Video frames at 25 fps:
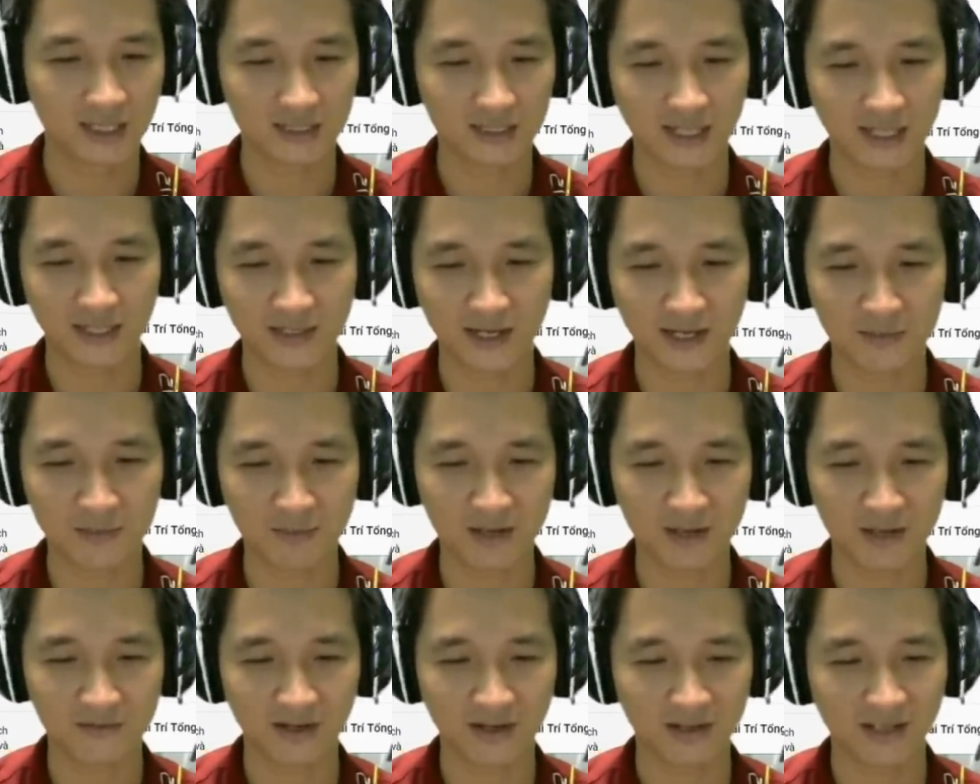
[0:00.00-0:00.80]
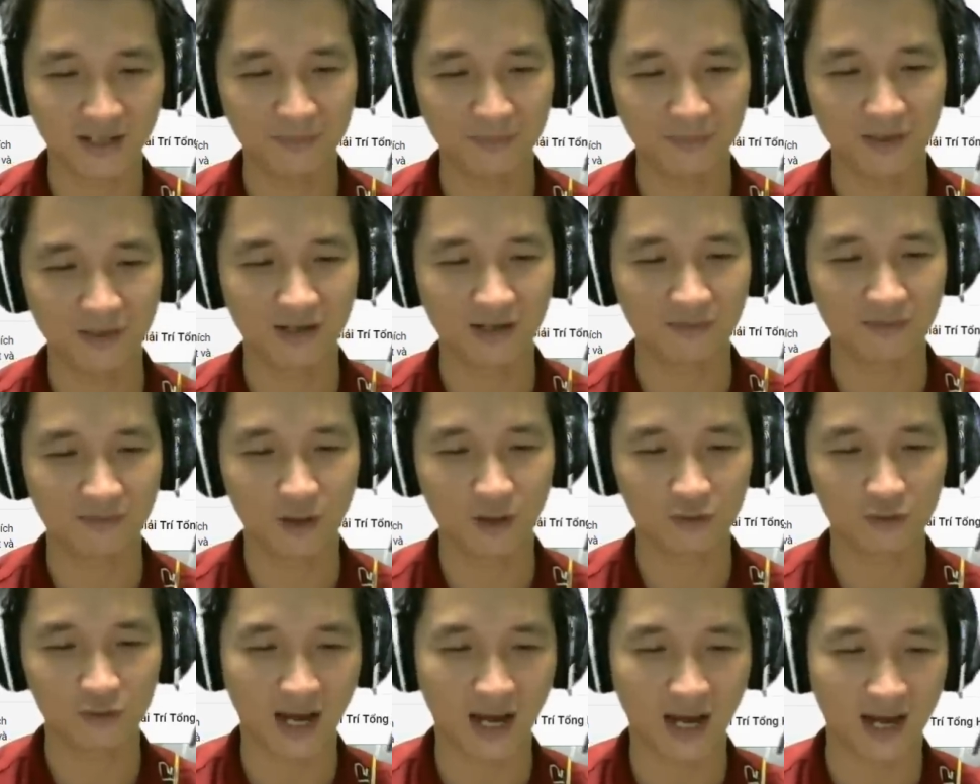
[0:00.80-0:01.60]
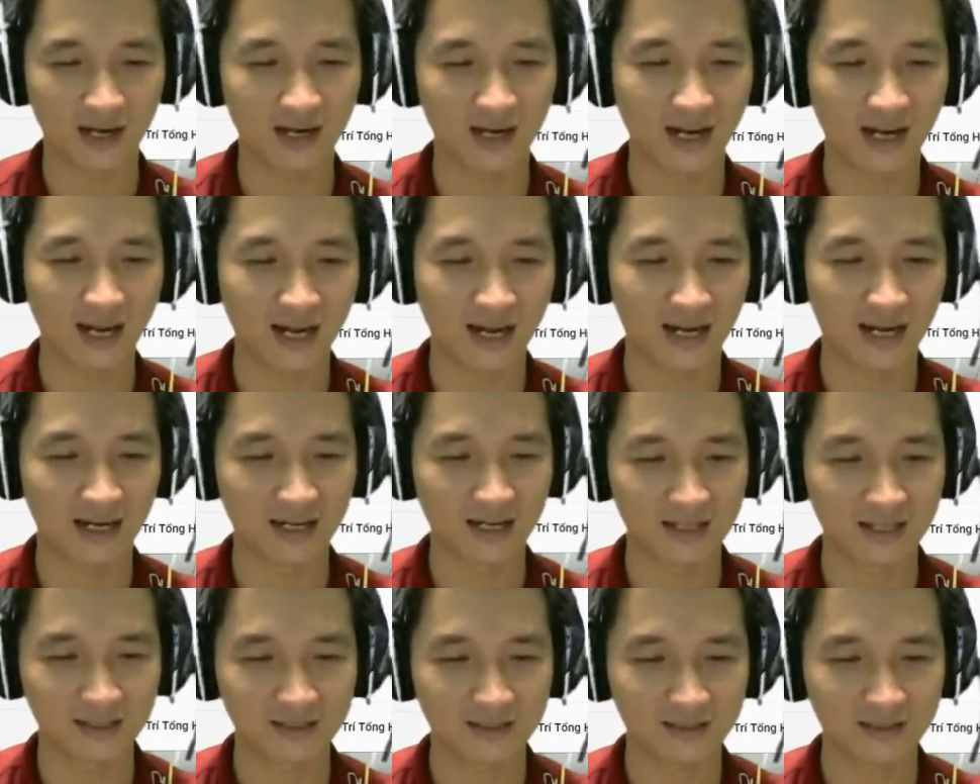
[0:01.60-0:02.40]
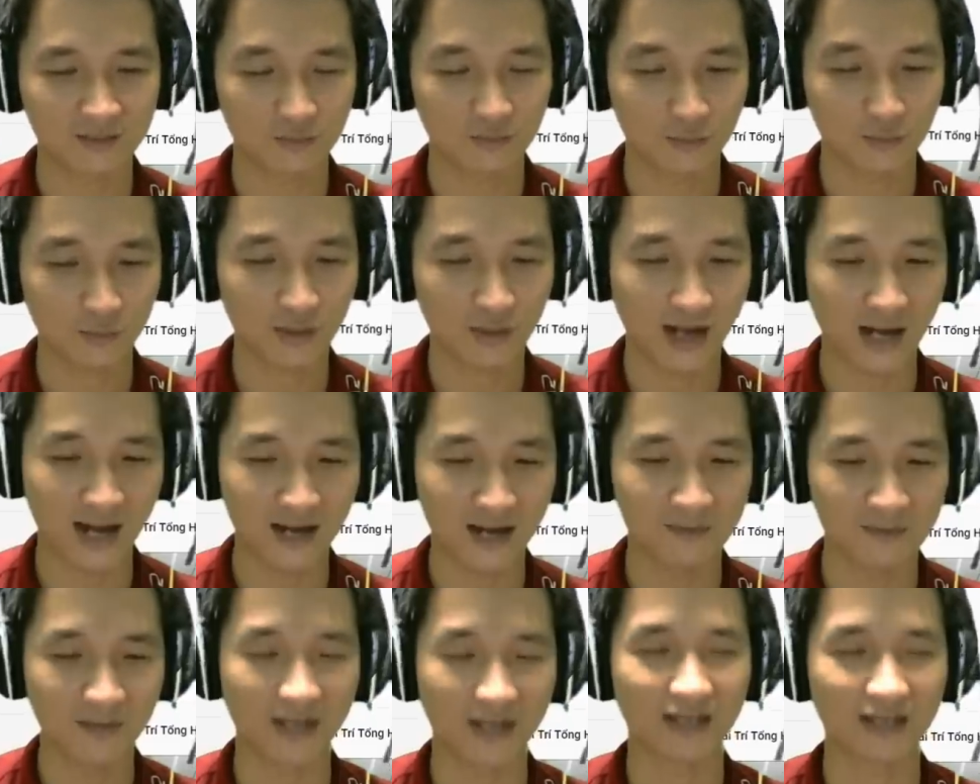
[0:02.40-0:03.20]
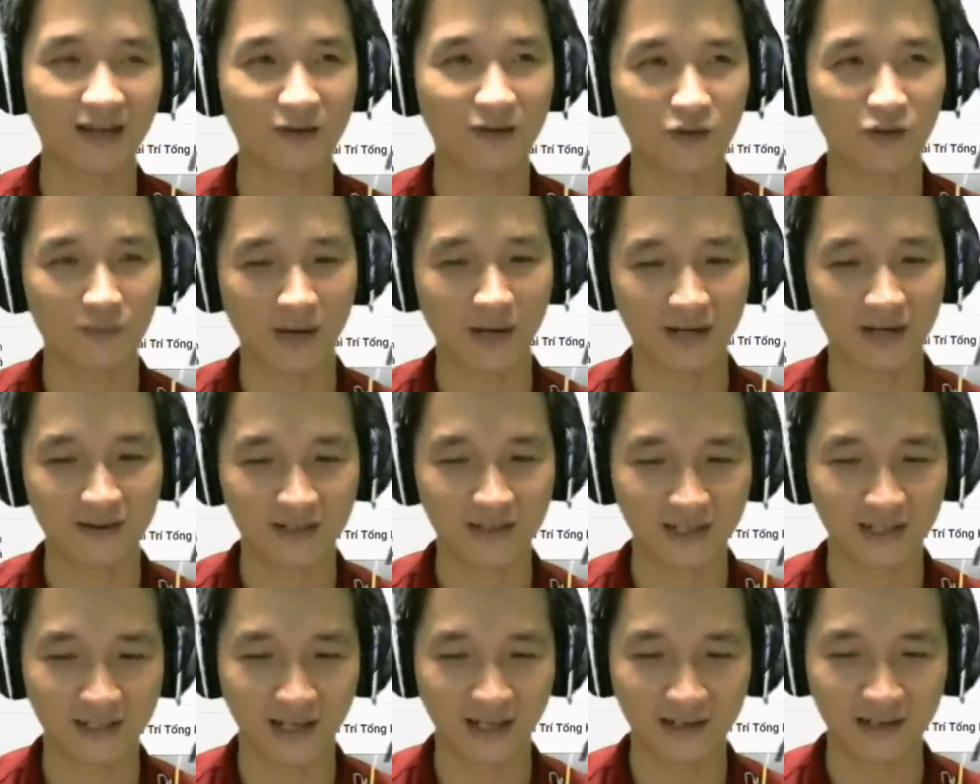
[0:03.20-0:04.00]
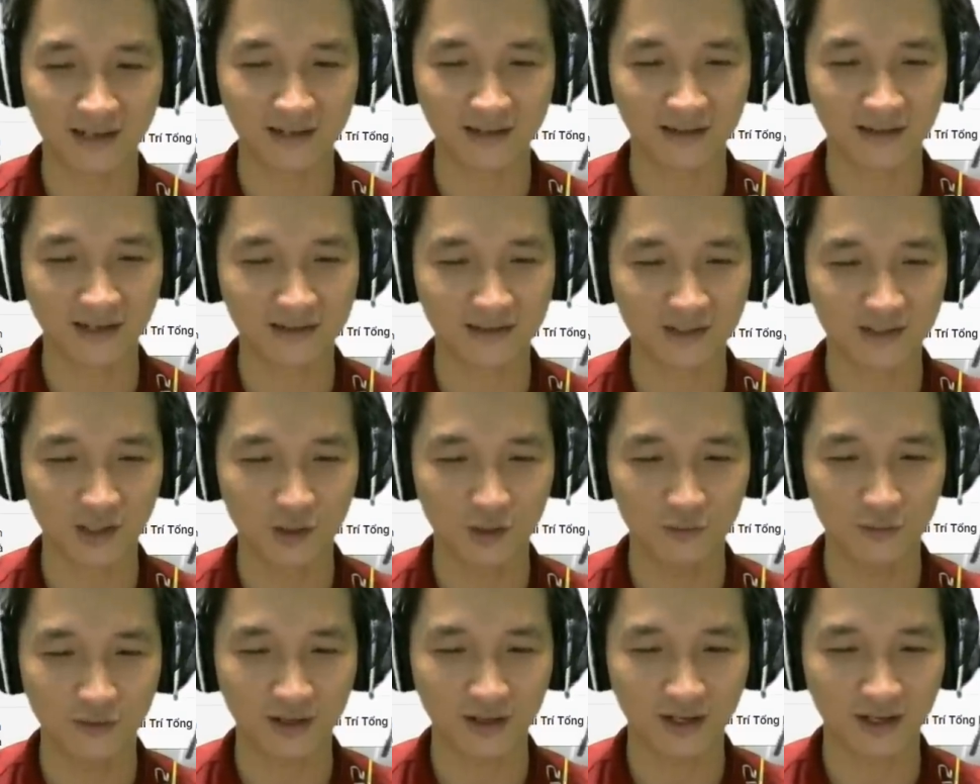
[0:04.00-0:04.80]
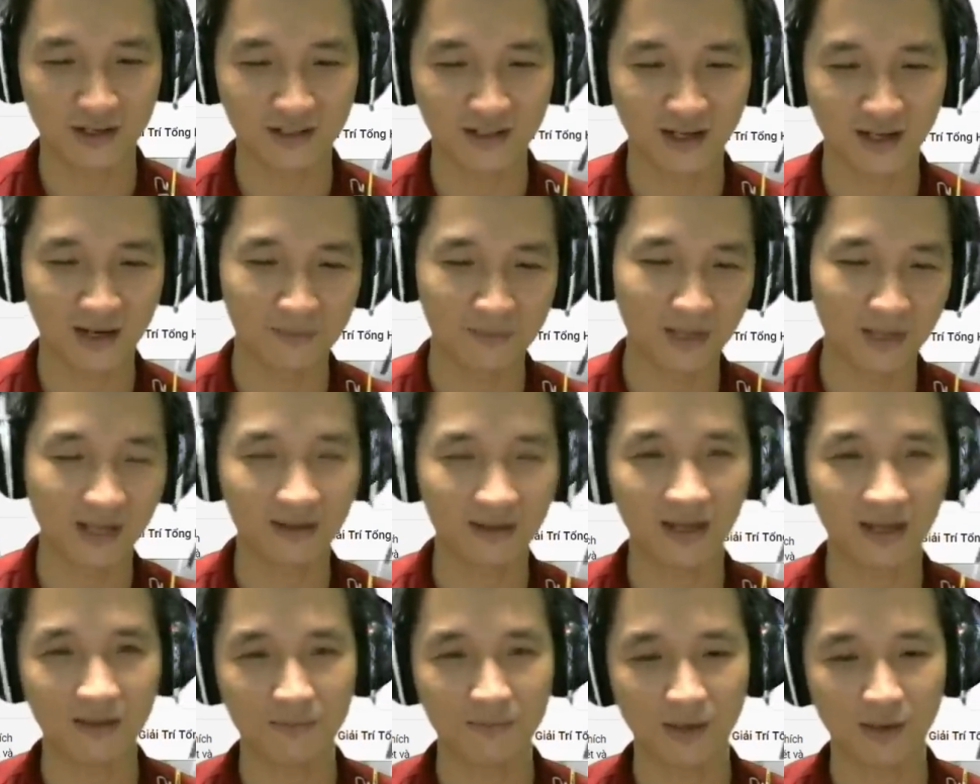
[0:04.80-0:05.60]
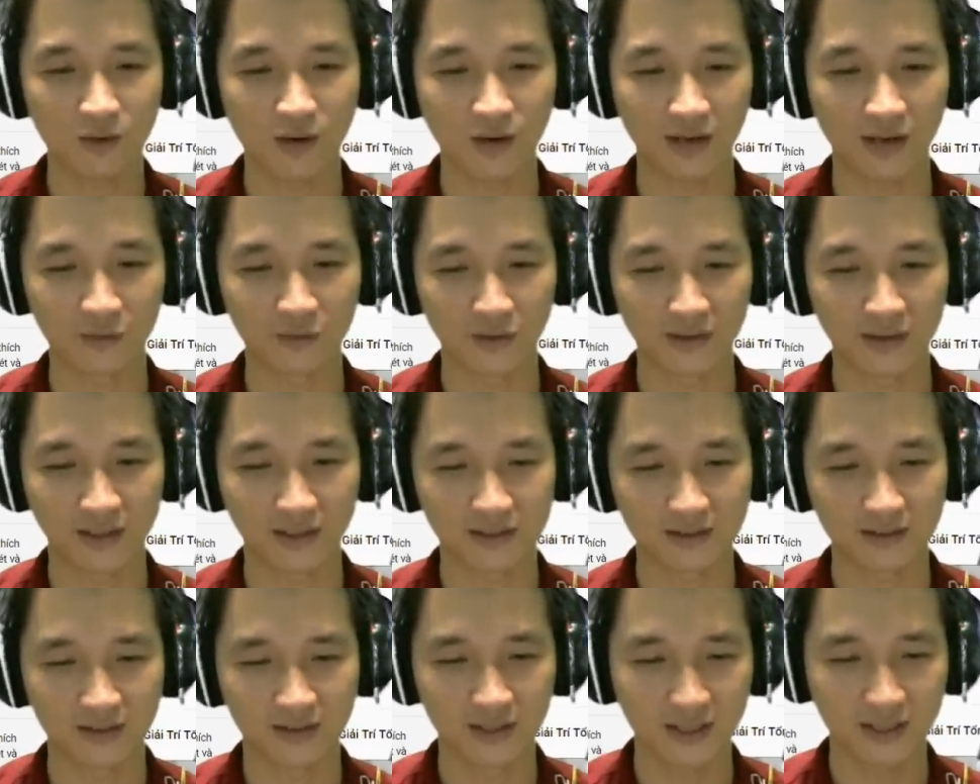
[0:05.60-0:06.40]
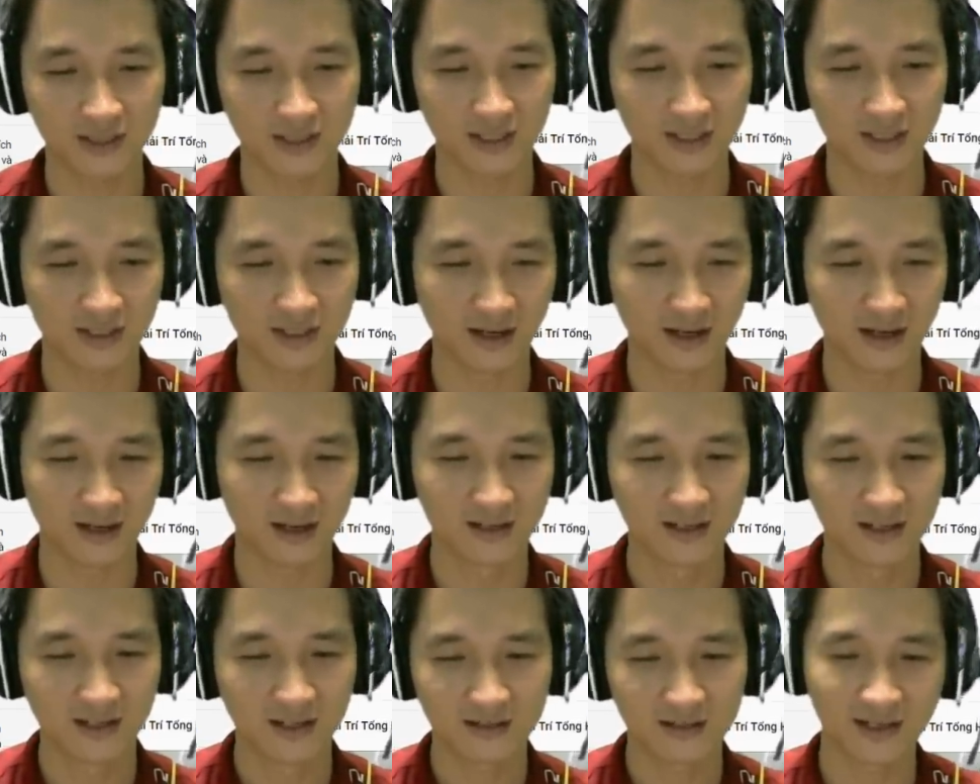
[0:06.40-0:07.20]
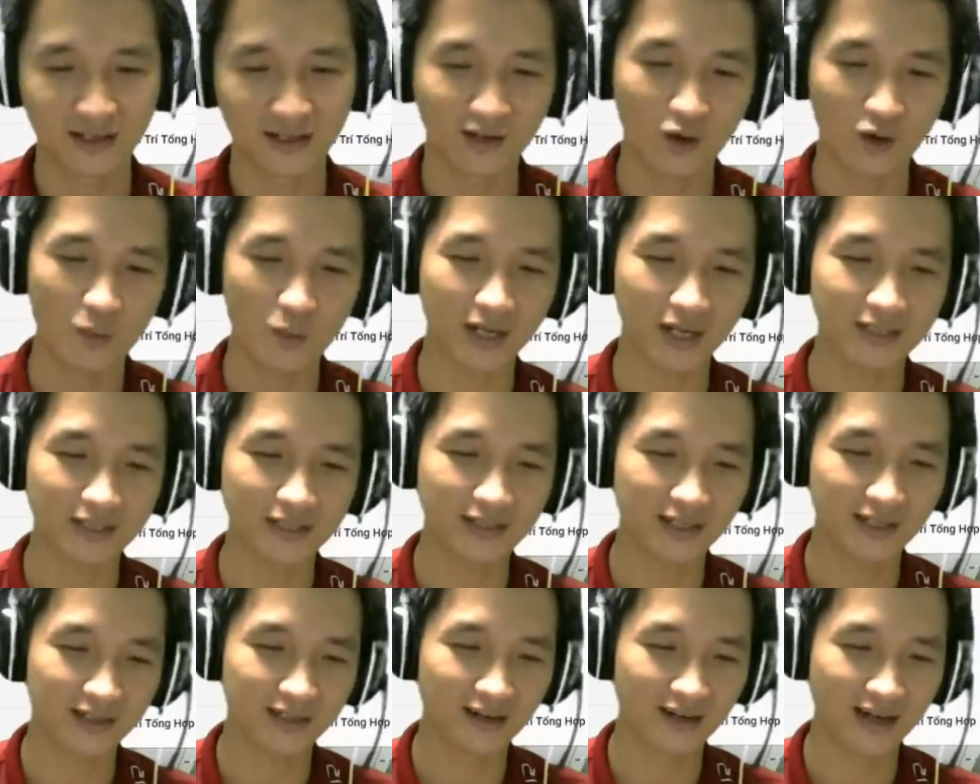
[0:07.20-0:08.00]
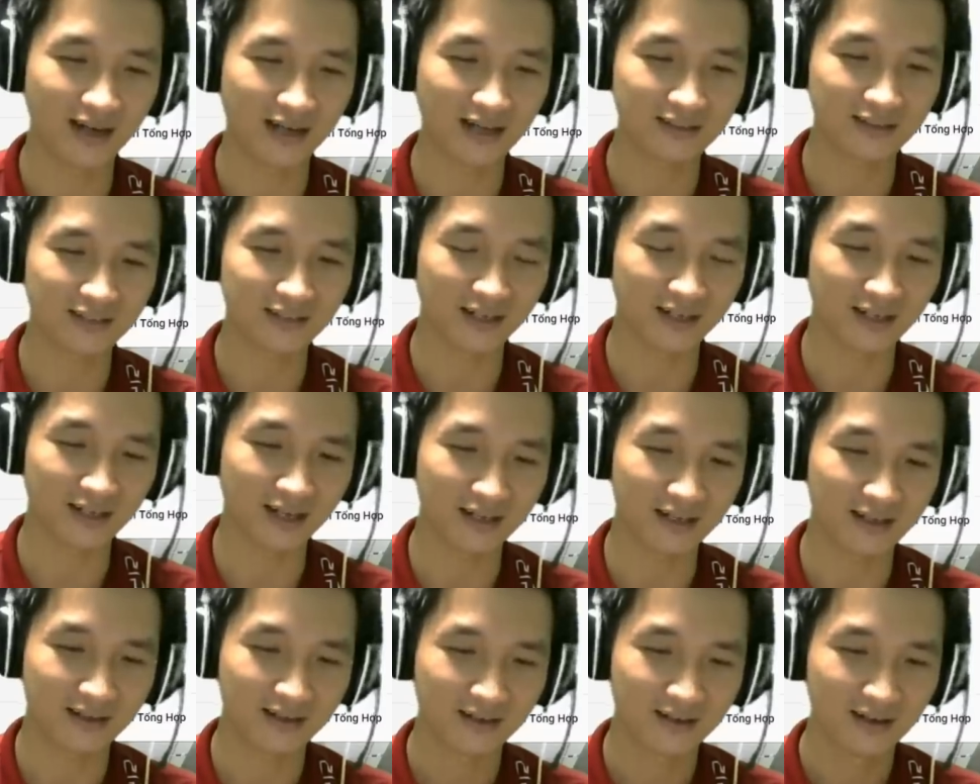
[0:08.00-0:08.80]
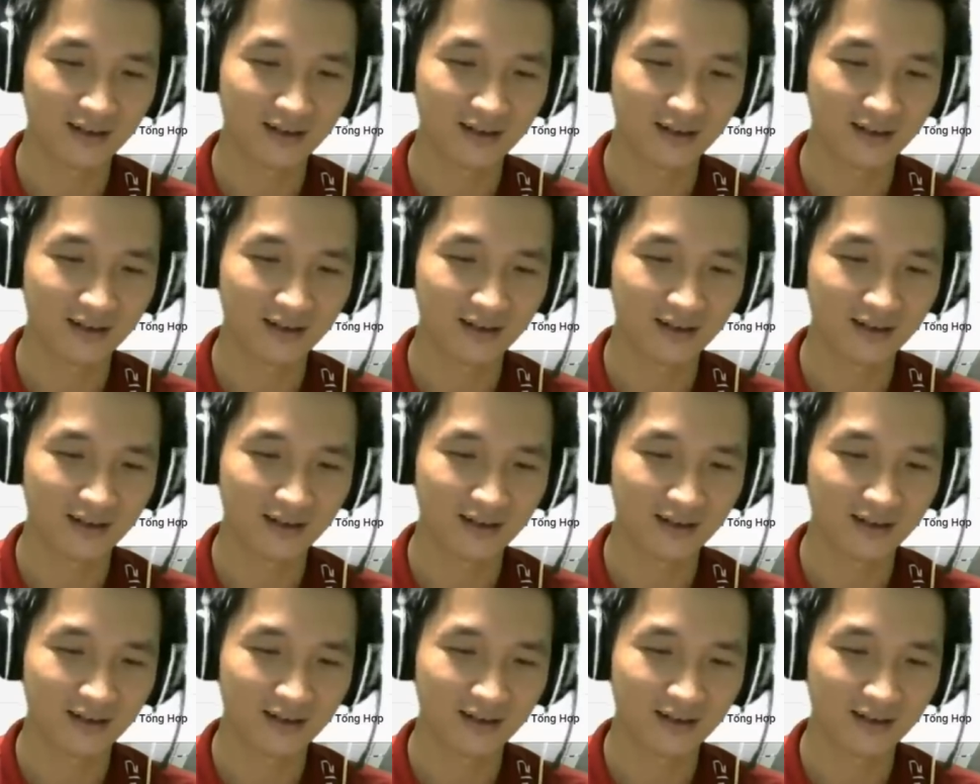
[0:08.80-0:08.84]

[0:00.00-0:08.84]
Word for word: Thanh niên Minh Vạn Kiếp thì được miêu tả là khá là mạnh đấy, còn mạnh hơn cả thanh niên Tê Chiếu và gần như là mạnh nhất bên Hoàng Tuyền Thế Giới. Thì đã có một cái chết là lãng xẹt này.